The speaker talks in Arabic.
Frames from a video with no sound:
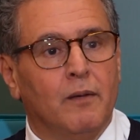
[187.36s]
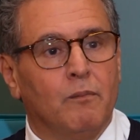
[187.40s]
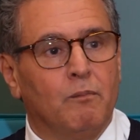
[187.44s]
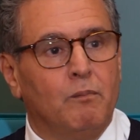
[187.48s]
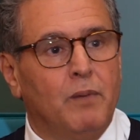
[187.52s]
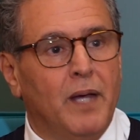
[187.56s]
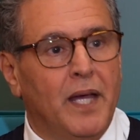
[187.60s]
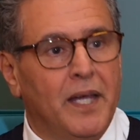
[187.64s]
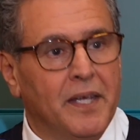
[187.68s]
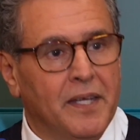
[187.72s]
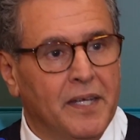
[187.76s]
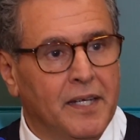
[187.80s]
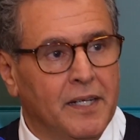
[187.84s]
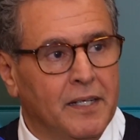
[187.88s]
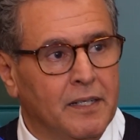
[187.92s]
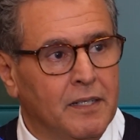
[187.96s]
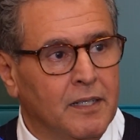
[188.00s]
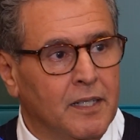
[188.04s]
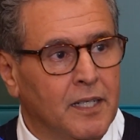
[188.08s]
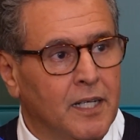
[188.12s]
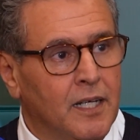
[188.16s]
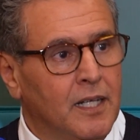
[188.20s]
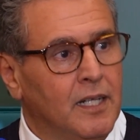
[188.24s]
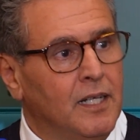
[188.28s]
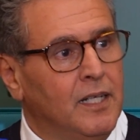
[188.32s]
باين
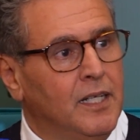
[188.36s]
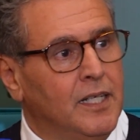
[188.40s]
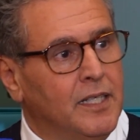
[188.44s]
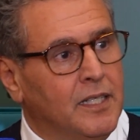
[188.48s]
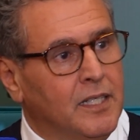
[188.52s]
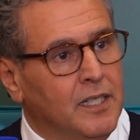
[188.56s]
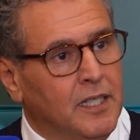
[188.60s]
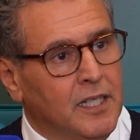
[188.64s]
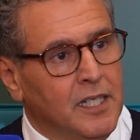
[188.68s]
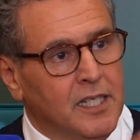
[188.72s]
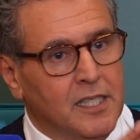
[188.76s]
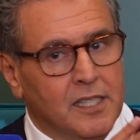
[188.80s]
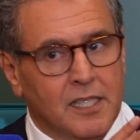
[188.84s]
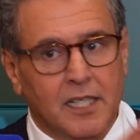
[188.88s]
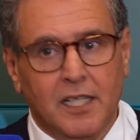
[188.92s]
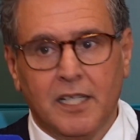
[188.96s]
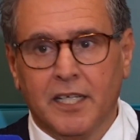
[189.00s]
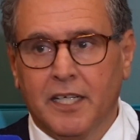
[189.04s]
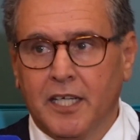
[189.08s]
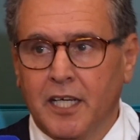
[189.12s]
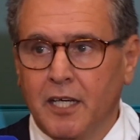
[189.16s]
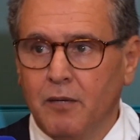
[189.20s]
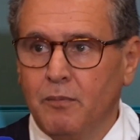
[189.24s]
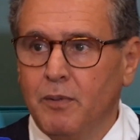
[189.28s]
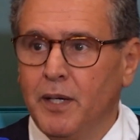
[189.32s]
لي كريز اللي
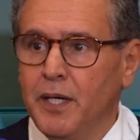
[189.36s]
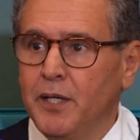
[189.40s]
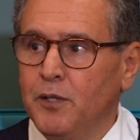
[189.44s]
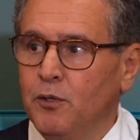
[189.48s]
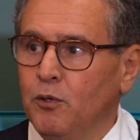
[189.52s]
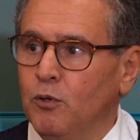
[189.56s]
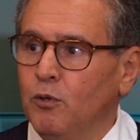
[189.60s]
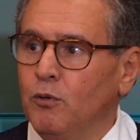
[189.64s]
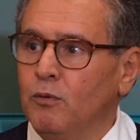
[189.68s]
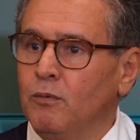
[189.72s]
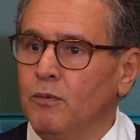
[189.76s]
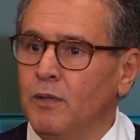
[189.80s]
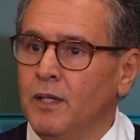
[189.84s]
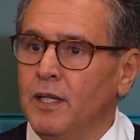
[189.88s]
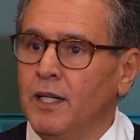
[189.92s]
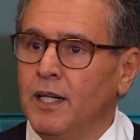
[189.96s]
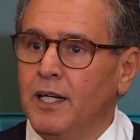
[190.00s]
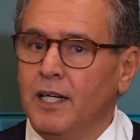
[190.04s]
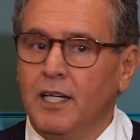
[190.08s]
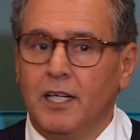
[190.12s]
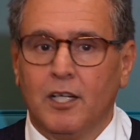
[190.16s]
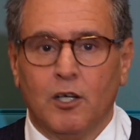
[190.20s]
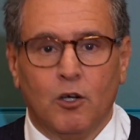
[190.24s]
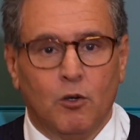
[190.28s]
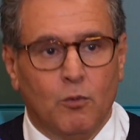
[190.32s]
كيبانوا
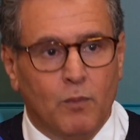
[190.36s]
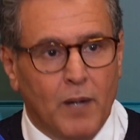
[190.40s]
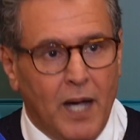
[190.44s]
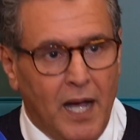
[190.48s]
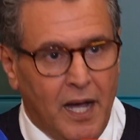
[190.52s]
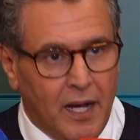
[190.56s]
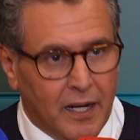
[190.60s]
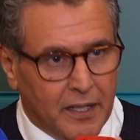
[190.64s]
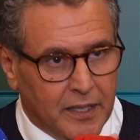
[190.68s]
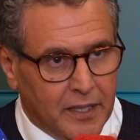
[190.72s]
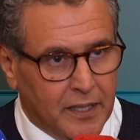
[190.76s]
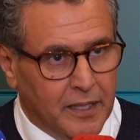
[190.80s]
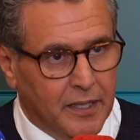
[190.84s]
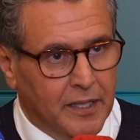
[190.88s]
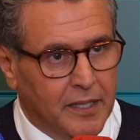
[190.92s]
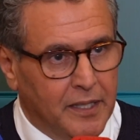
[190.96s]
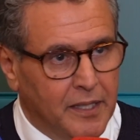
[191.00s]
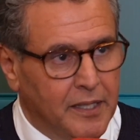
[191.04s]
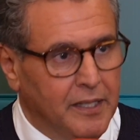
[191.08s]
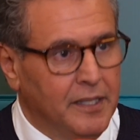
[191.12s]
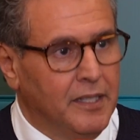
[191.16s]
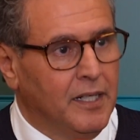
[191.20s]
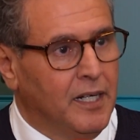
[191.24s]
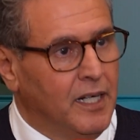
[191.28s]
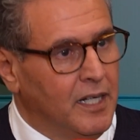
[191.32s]
اللي هما
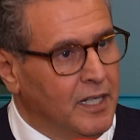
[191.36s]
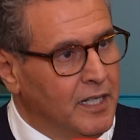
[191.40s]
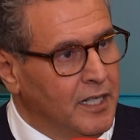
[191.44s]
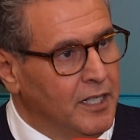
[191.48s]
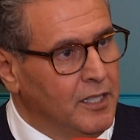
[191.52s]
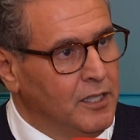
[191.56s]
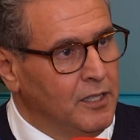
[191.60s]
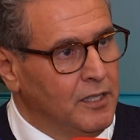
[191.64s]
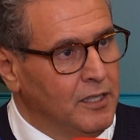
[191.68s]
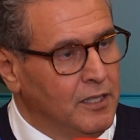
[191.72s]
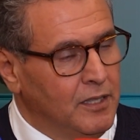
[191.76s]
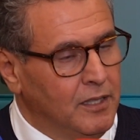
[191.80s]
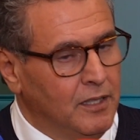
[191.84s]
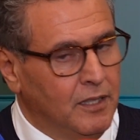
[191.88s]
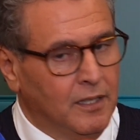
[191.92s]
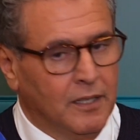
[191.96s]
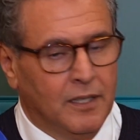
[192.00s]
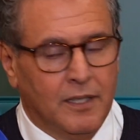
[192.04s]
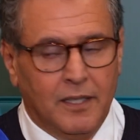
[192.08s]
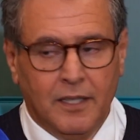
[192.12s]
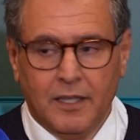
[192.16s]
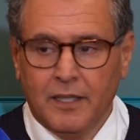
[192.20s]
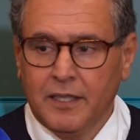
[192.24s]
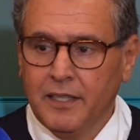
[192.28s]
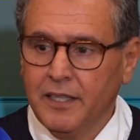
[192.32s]
حقيقيين راه كان
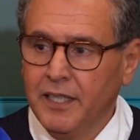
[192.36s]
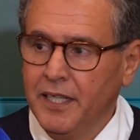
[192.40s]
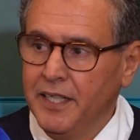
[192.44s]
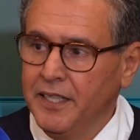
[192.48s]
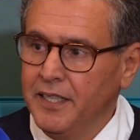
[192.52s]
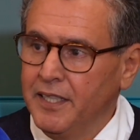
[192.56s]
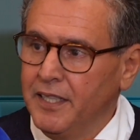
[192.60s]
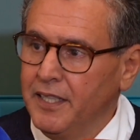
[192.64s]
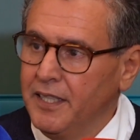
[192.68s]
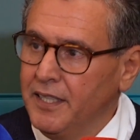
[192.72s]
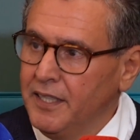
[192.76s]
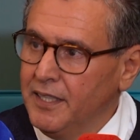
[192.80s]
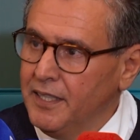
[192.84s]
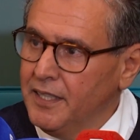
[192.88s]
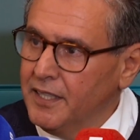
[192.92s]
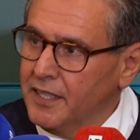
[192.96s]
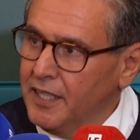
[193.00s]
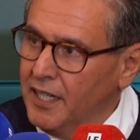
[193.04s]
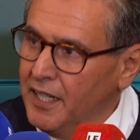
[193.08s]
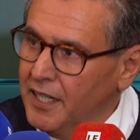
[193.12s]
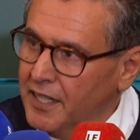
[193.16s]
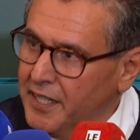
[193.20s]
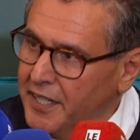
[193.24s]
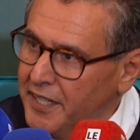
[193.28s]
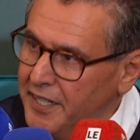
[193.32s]
يعني
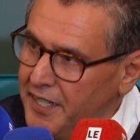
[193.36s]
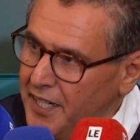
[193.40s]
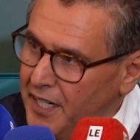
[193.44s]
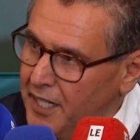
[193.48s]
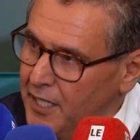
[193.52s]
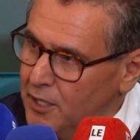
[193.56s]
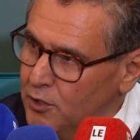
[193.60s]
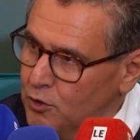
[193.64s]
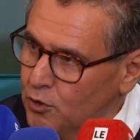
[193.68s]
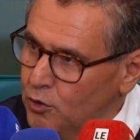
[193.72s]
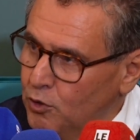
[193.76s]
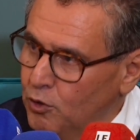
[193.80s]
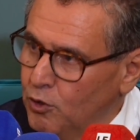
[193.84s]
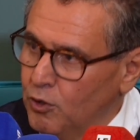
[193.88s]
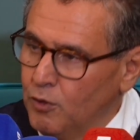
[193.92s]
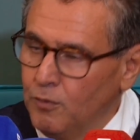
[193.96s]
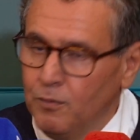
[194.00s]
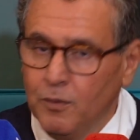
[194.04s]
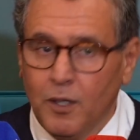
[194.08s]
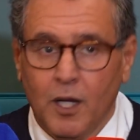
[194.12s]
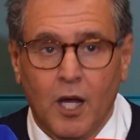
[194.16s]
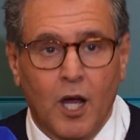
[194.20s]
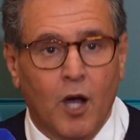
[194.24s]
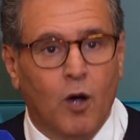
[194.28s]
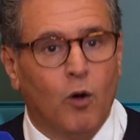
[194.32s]

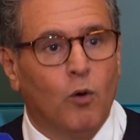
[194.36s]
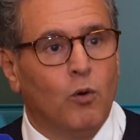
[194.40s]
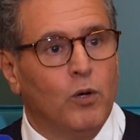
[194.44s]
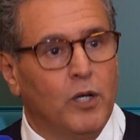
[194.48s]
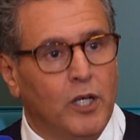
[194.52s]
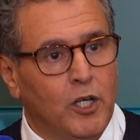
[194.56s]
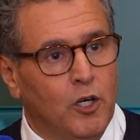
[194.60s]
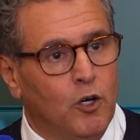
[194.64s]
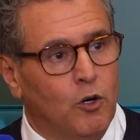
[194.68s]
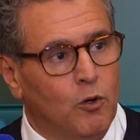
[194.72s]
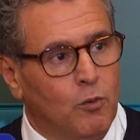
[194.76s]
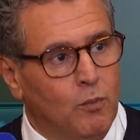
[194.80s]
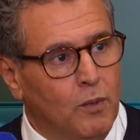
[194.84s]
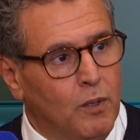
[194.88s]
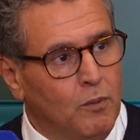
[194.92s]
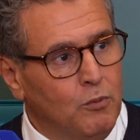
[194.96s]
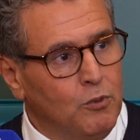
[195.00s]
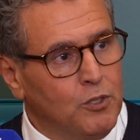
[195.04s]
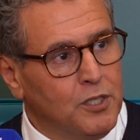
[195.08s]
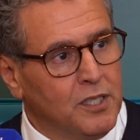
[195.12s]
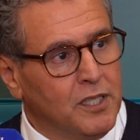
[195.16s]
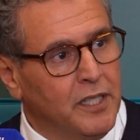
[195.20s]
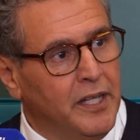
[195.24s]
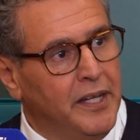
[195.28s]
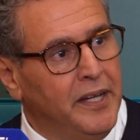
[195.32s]
كنعالجوهم واللي هما
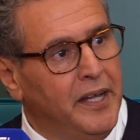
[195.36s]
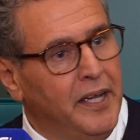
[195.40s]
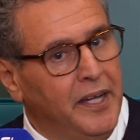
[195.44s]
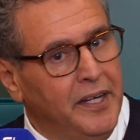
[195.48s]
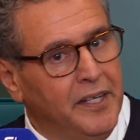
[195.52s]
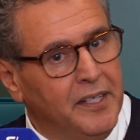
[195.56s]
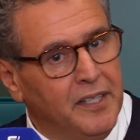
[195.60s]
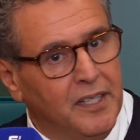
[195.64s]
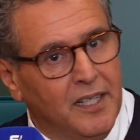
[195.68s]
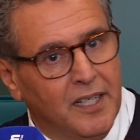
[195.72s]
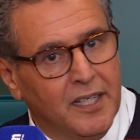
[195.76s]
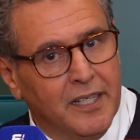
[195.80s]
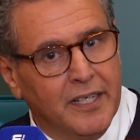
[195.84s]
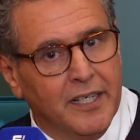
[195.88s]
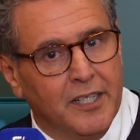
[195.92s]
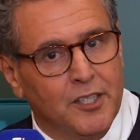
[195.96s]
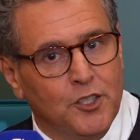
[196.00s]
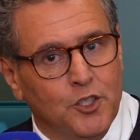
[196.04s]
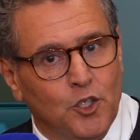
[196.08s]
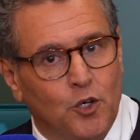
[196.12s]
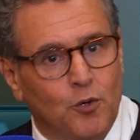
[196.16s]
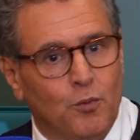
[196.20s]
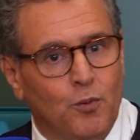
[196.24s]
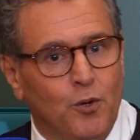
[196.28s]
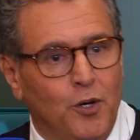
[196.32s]
مصطنعين
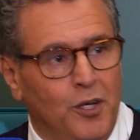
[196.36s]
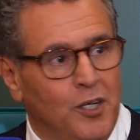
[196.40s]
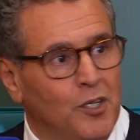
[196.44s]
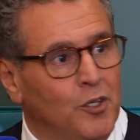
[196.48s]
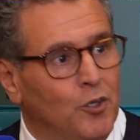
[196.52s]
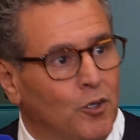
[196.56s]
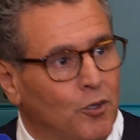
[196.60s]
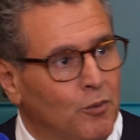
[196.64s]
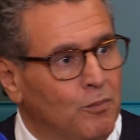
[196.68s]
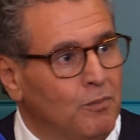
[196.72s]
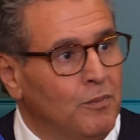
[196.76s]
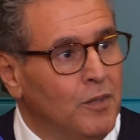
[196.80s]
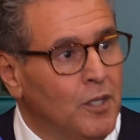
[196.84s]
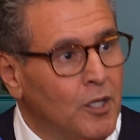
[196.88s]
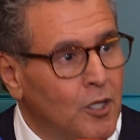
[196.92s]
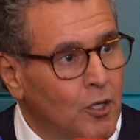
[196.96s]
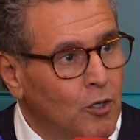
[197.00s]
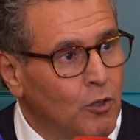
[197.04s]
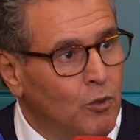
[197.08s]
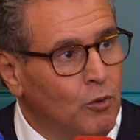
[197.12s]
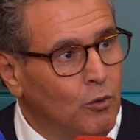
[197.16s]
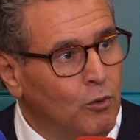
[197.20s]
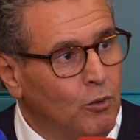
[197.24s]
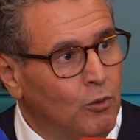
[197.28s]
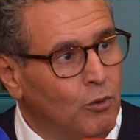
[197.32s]
كنجاوبوا عليهم
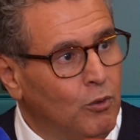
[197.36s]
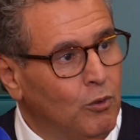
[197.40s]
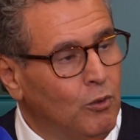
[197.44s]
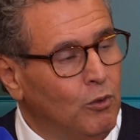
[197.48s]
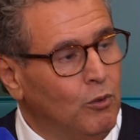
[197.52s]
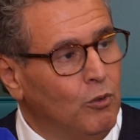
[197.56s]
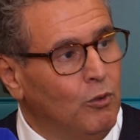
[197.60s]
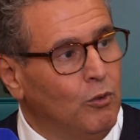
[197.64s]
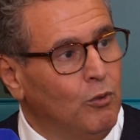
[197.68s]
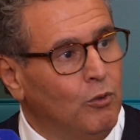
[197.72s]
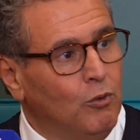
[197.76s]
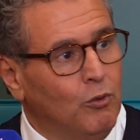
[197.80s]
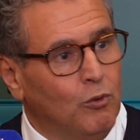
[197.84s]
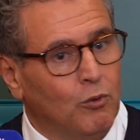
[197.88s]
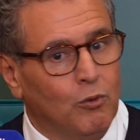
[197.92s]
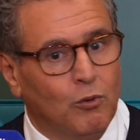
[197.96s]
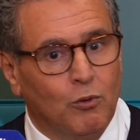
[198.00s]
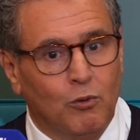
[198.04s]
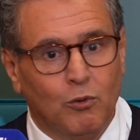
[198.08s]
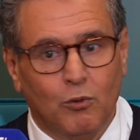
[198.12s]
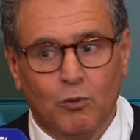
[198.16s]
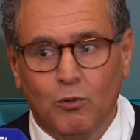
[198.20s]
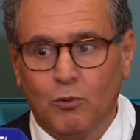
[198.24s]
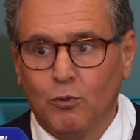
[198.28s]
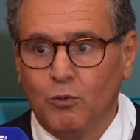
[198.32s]

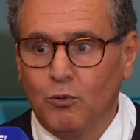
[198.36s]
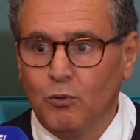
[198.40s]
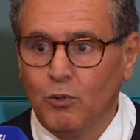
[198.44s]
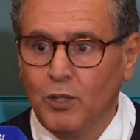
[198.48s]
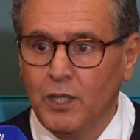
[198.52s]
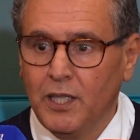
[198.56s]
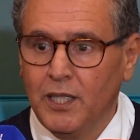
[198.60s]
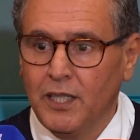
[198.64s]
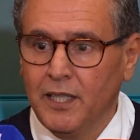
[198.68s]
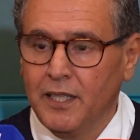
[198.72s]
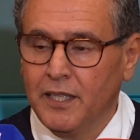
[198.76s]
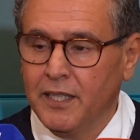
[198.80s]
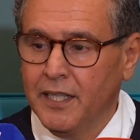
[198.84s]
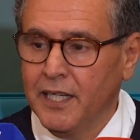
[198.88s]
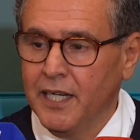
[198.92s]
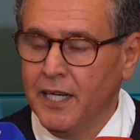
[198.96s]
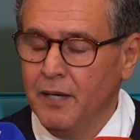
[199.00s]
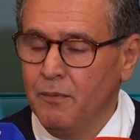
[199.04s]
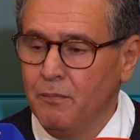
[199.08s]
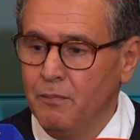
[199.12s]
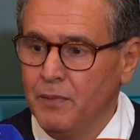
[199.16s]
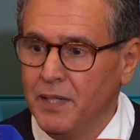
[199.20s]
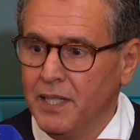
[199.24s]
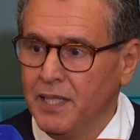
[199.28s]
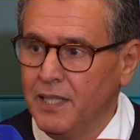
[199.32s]
واللي
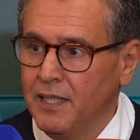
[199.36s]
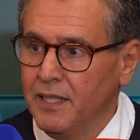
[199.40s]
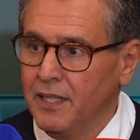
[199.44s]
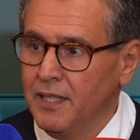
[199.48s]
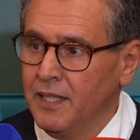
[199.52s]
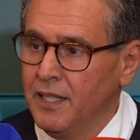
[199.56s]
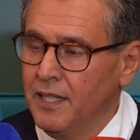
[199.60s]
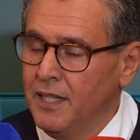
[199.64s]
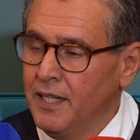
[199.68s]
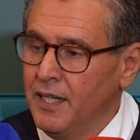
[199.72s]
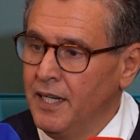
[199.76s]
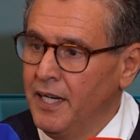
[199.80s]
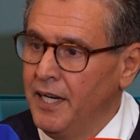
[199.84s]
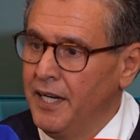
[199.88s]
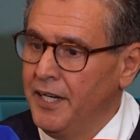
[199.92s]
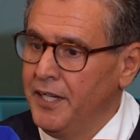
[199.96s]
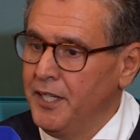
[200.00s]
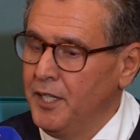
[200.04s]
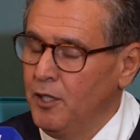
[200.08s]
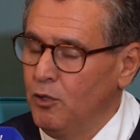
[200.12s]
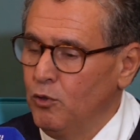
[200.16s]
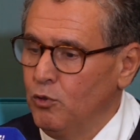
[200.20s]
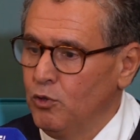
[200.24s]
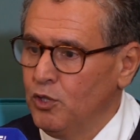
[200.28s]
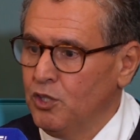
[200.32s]
كيهمني
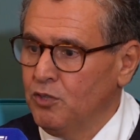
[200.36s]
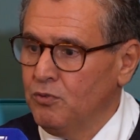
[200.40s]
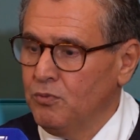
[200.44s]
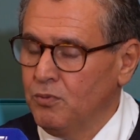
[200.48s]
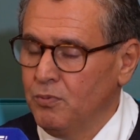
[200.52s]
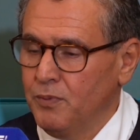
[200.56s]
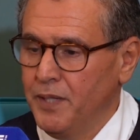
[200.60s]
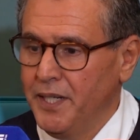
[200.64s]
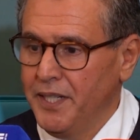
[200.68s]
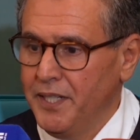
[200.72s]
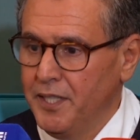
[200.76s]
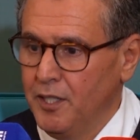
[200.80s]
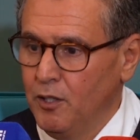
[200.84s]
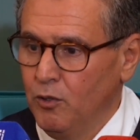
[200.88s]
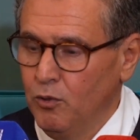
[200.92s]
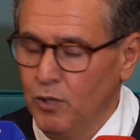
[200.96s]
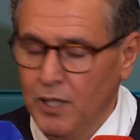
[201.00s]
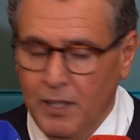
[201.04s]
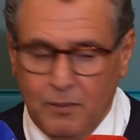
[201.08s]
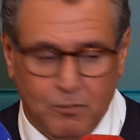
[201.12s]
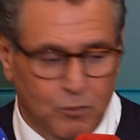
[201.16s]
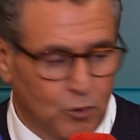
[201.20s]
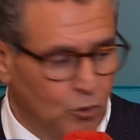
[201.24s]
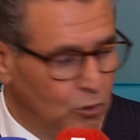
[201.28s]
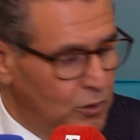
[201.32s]
انه شفت بانه
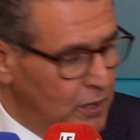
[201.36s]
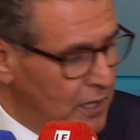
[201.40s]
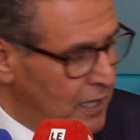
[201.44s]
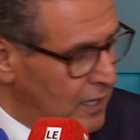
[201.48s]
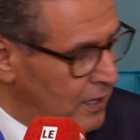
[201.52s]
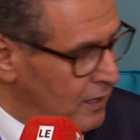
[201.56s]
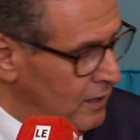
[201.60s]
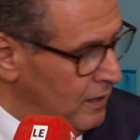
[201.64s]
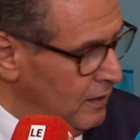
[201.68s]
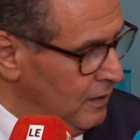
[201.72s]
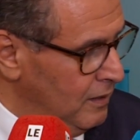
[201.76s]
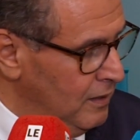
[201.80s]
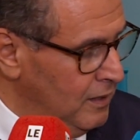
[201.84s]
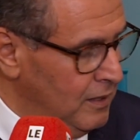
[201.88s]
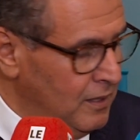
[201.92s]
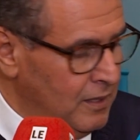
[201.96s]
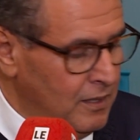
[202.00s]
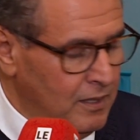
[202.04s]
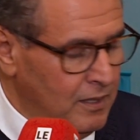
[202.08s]
الحمد لله